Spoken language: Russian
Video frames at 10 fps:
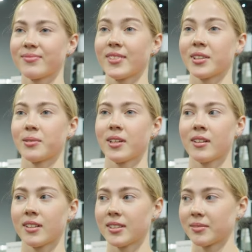Не, ну я
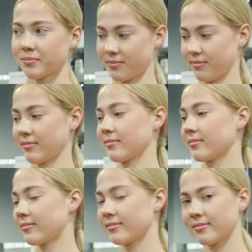рада.
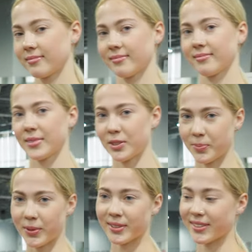
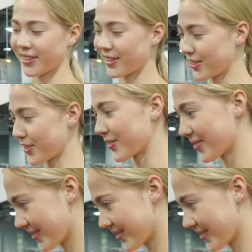Спорт – это хорошо.